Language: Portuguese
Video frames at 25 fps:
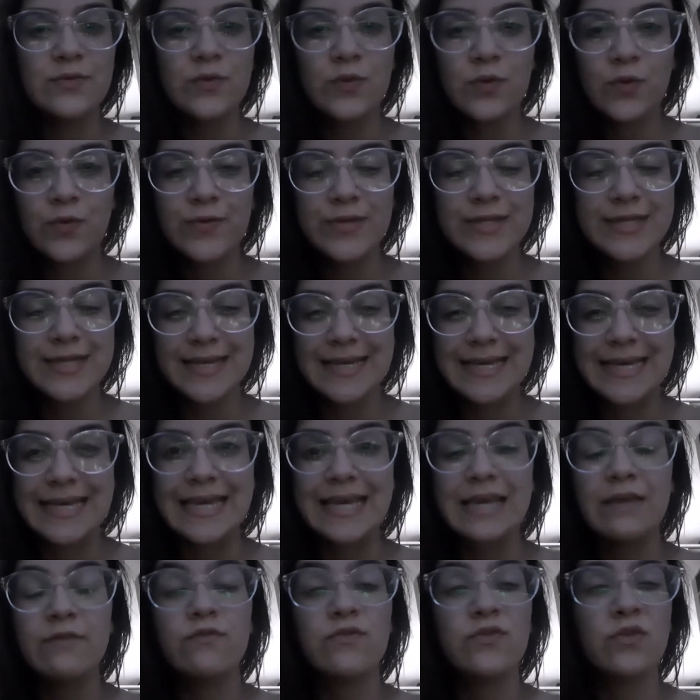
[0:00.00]
trouxe
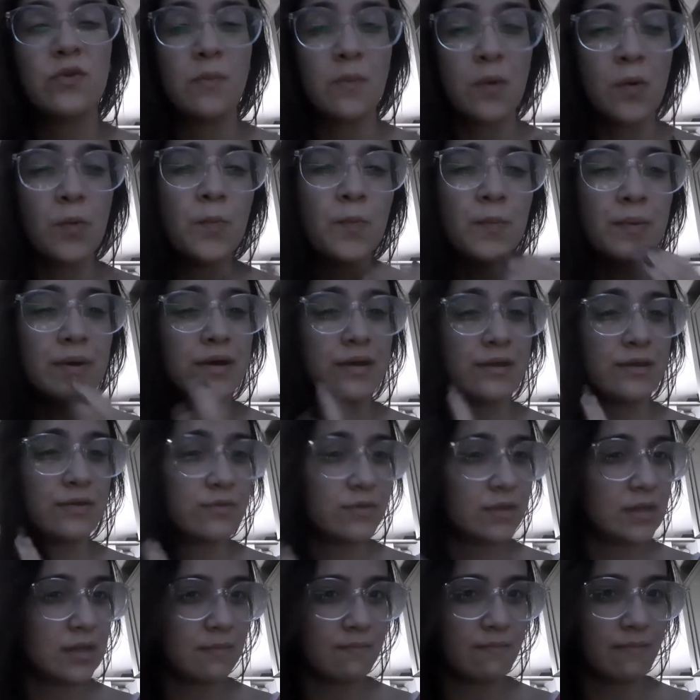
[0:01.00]
aqui, vou tomar um
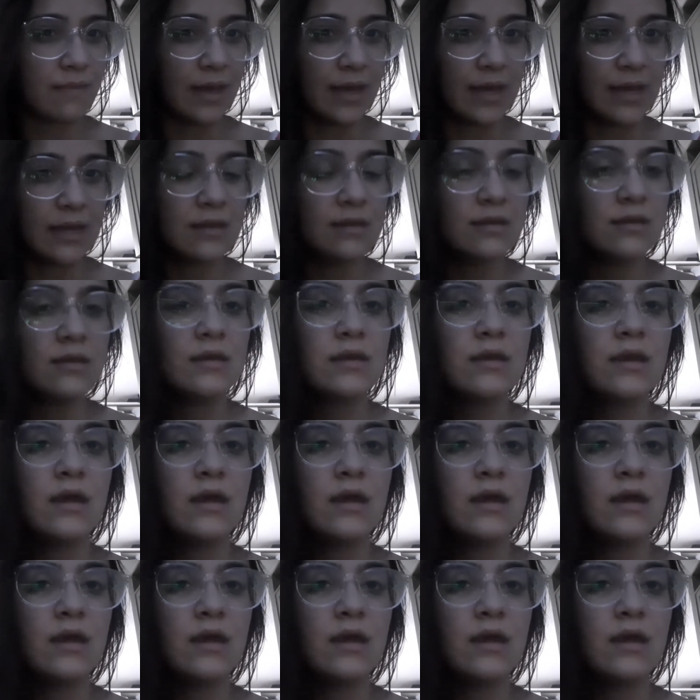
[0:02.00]
banho também